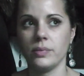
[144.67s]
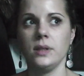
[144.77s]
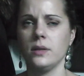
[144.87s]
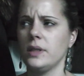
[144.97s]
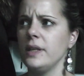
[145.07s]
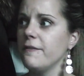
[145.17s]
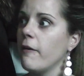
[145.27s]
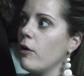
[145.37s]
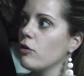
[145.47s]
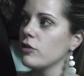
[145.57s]
qui
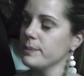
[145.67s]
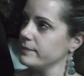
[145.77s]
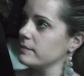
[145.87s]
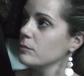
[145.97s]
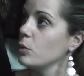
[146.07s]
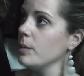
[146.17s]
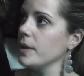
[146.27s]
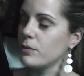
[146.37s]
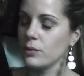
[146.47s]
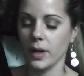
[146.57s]
oui,
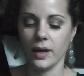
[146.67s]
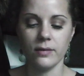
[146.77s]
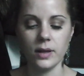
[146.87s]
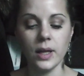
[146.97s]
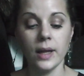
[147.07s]
bien sûr, Eve,